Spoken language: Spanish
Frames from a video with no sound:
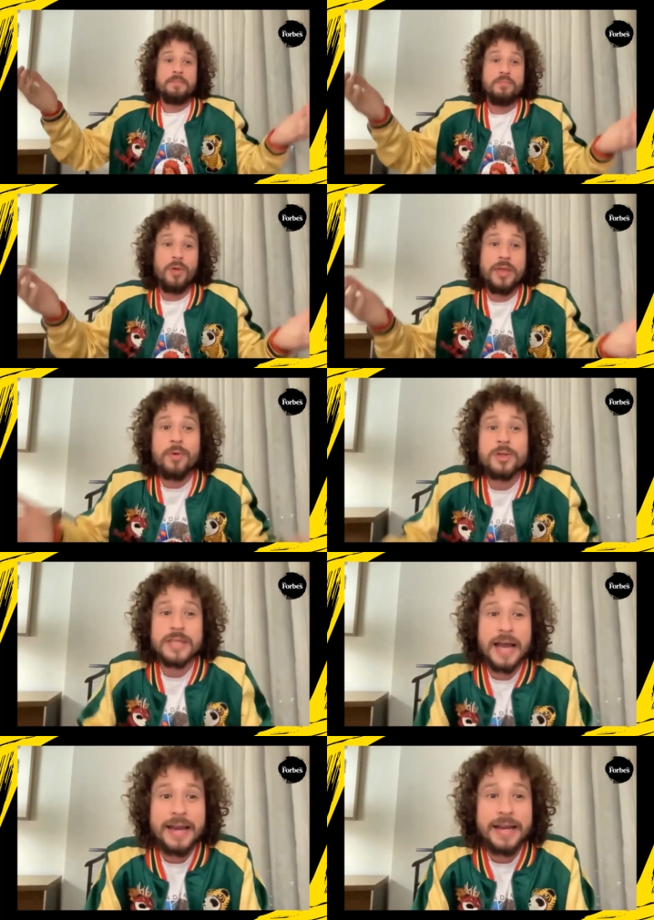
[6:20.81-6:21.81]
podemos
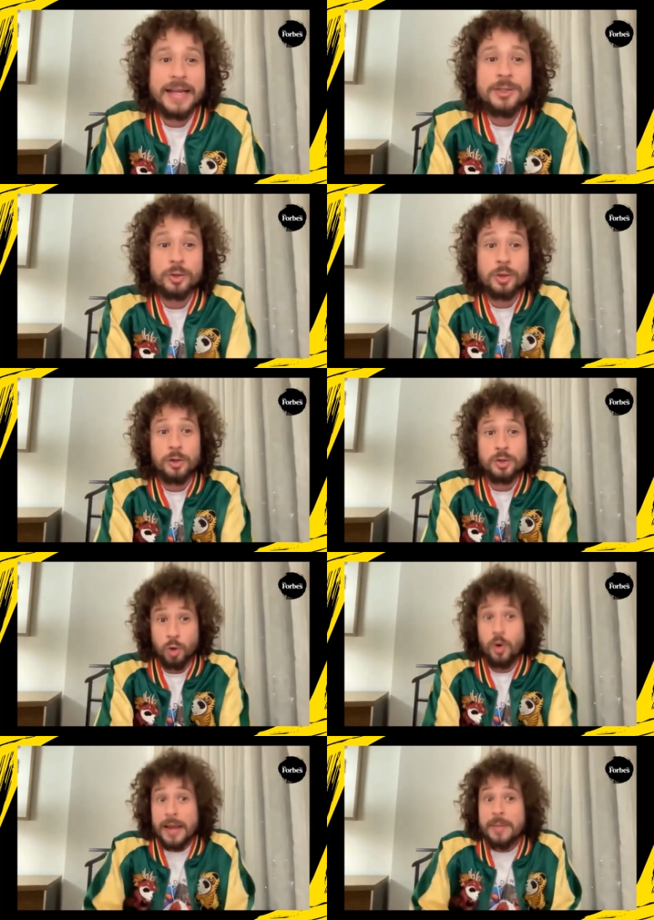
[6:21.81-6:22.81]
caer en eso, todos
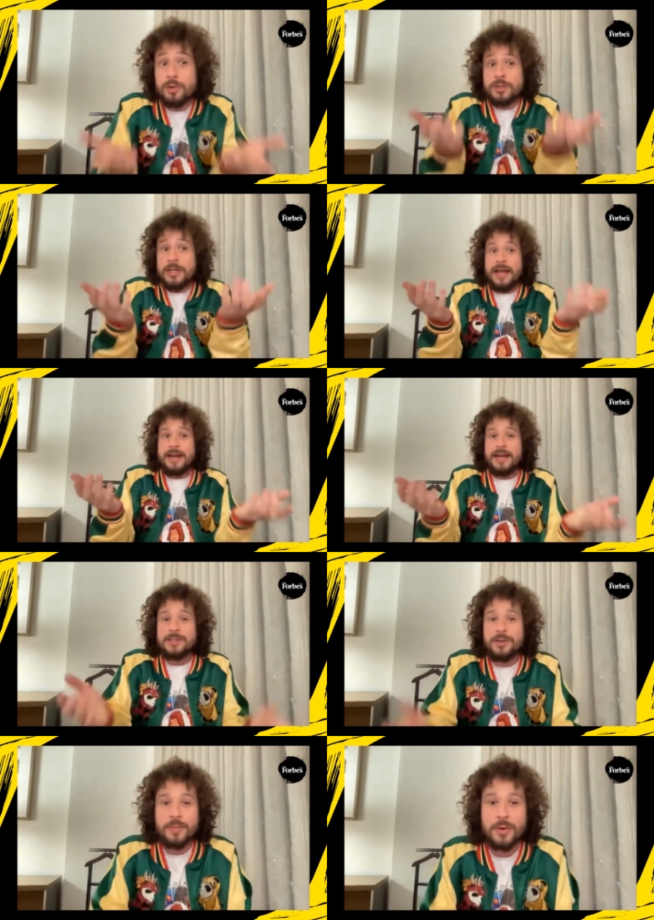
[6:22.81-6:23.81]
solemos caer en
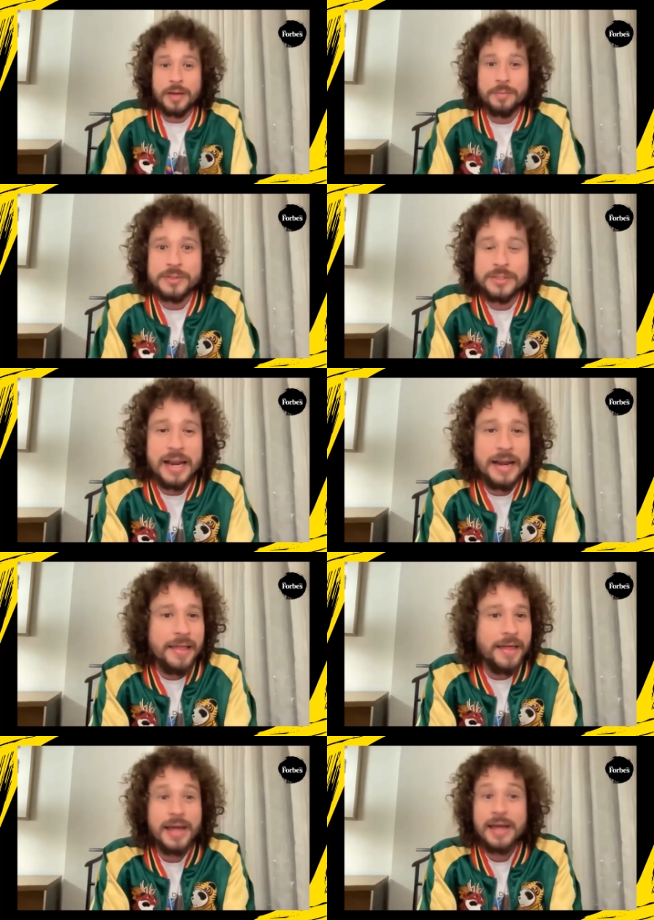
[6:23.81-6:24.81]
eso, porque pues de la
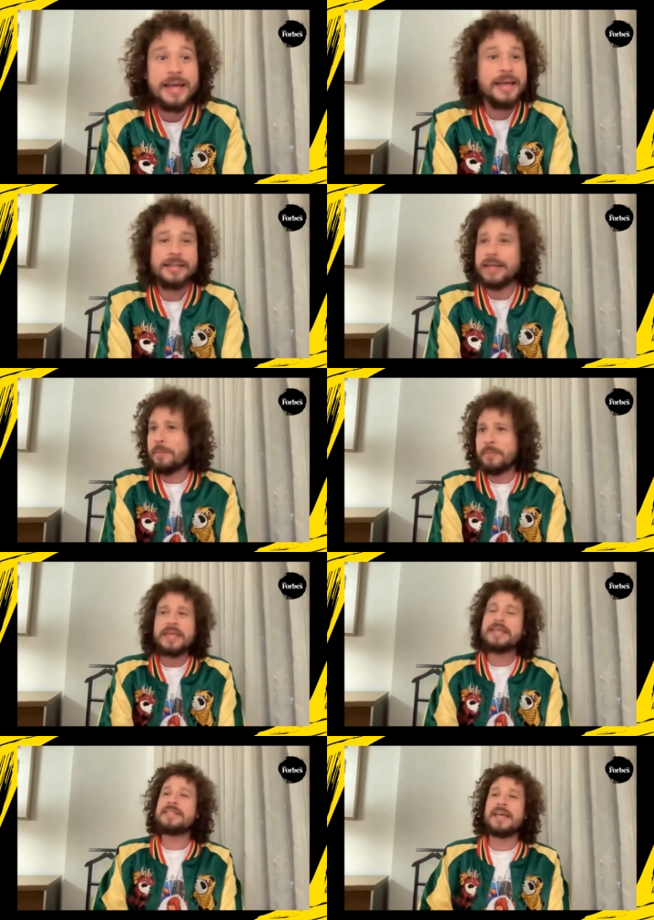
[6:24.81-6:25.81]
nada te
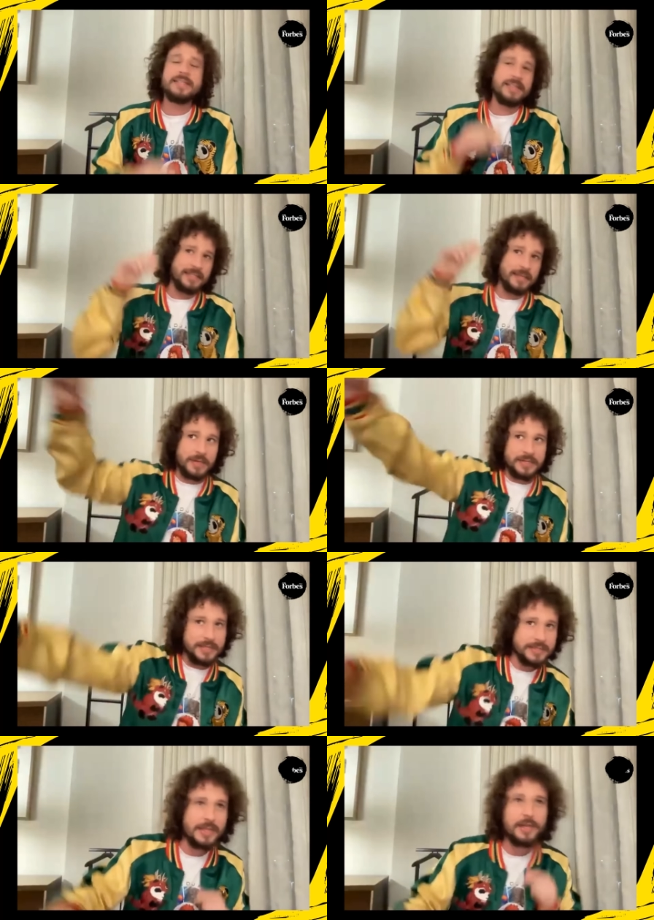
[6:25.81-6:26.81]
envicias y aceptas
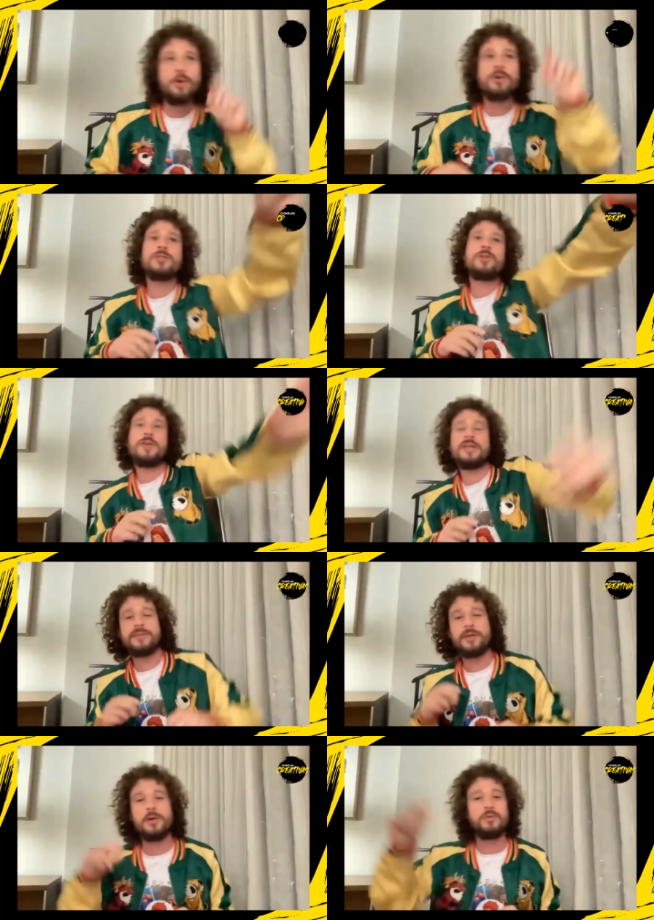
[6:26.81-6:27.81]
este negocio y
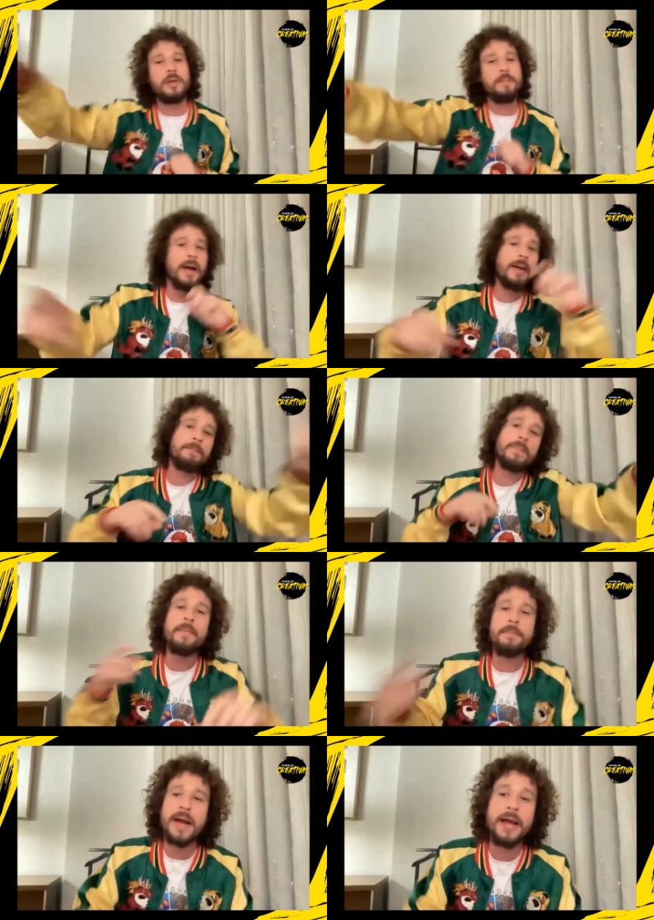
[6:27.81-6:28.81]
este otro y pa,
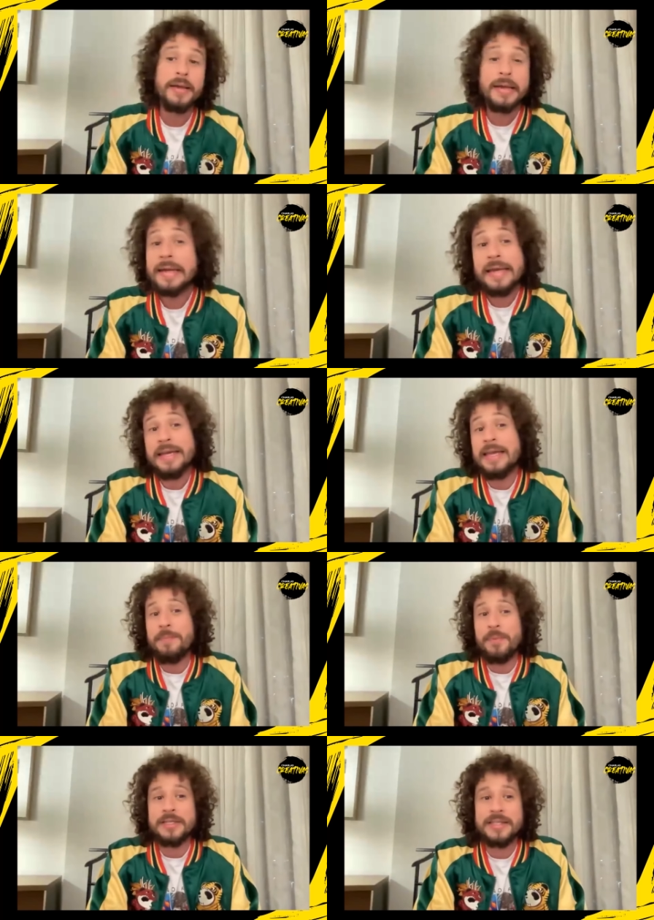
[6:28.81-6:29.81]
pa, pa, y
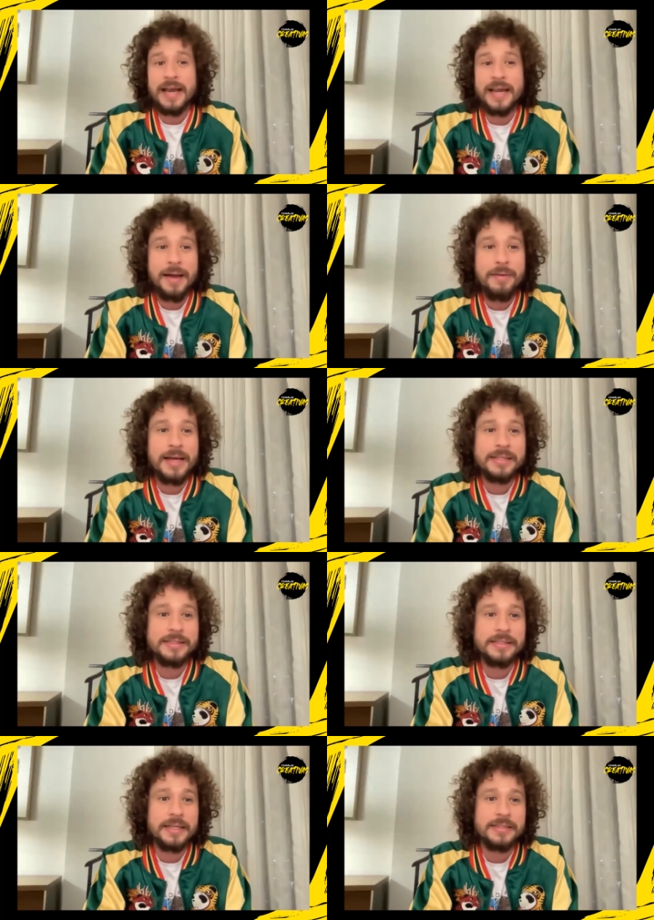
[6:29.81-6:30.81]
pues ya
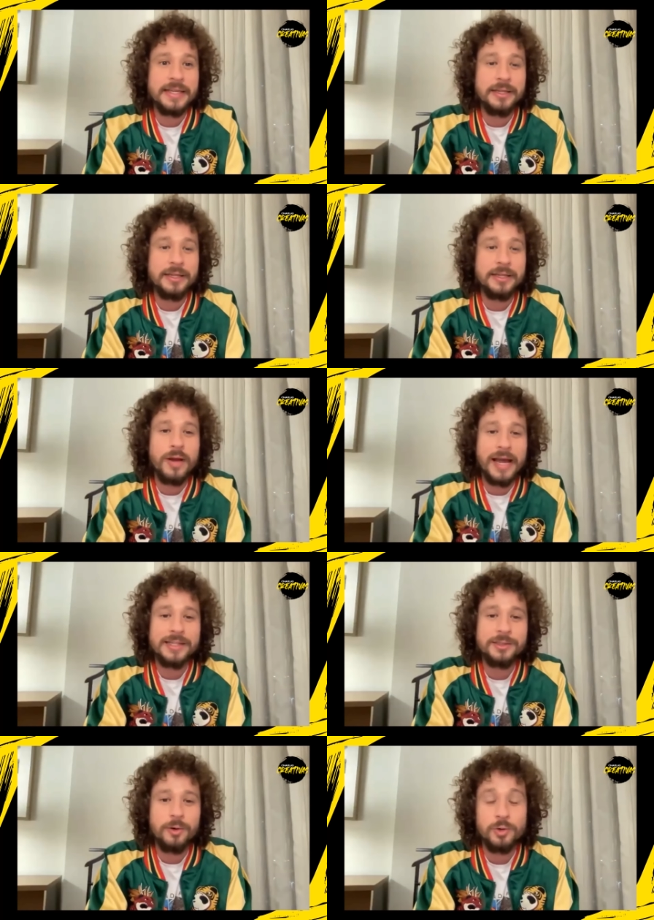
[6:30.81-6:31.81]
acabas eh, siendo un
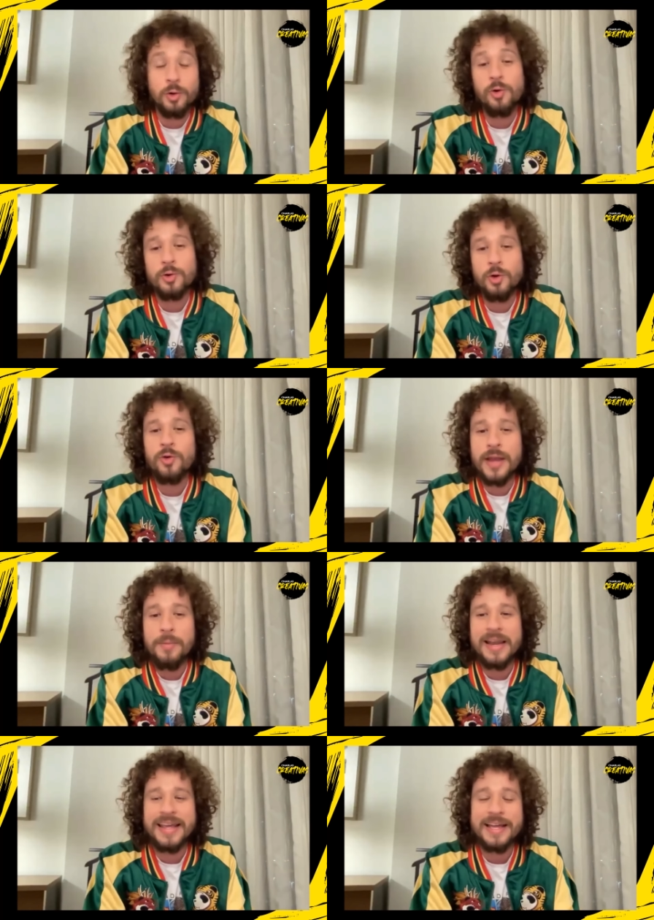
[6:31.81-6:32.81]
caso, yo lo, yo lo
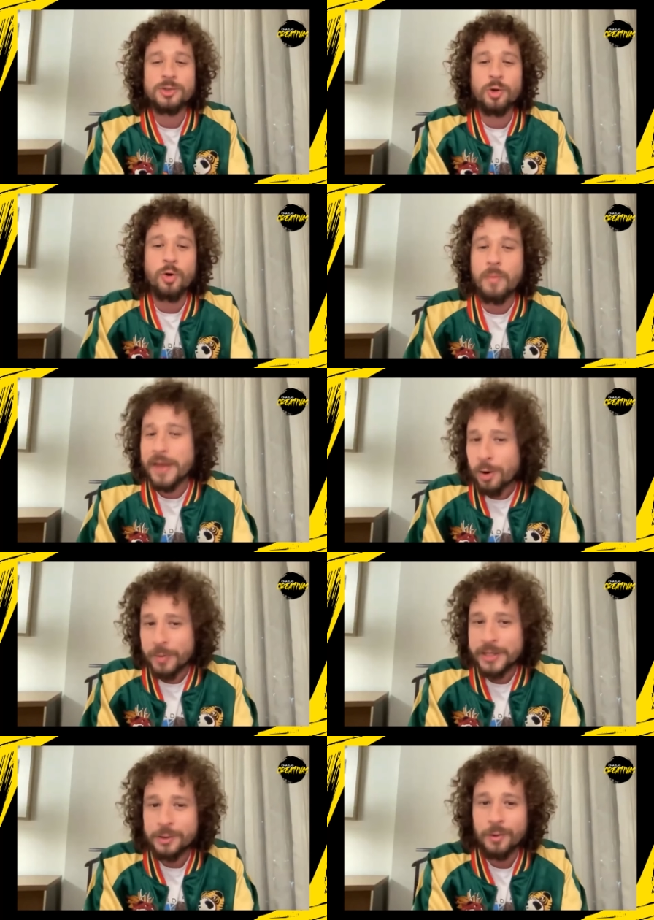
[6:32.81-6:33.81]
llamo el caso Romero
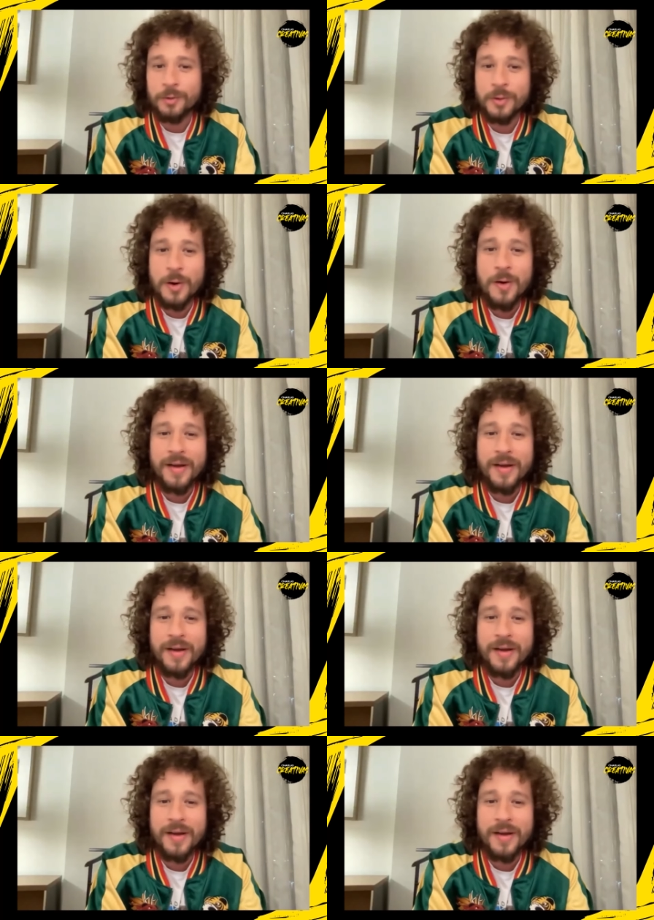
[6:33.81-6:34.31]
Brito, ¿no?